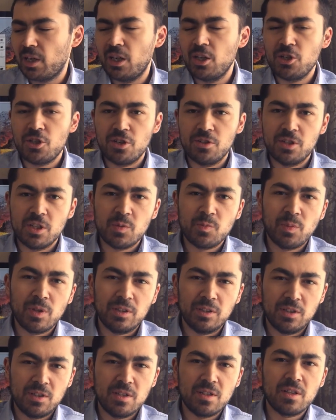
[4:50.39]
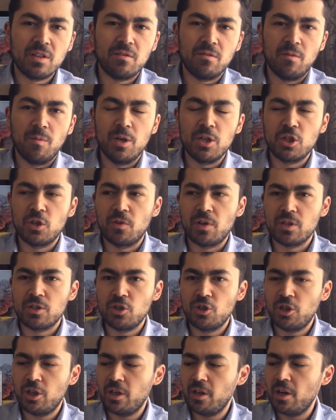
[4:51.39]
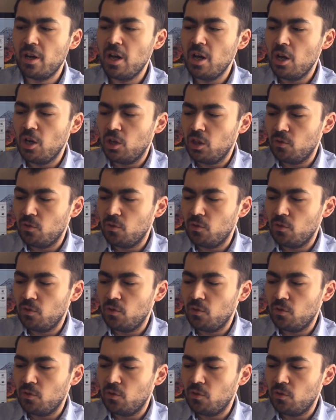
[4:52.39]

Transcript: Конечно, дисплей здесь не самого большого разрешения.